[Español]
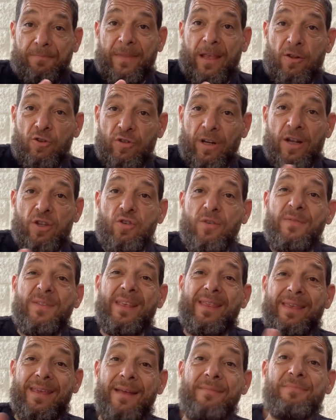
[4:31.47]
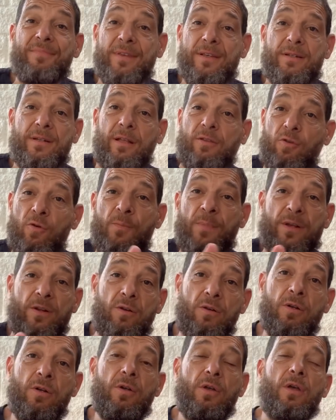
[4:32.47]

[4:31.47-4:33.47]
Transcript: los han hecho eficientes a tope, ¿no?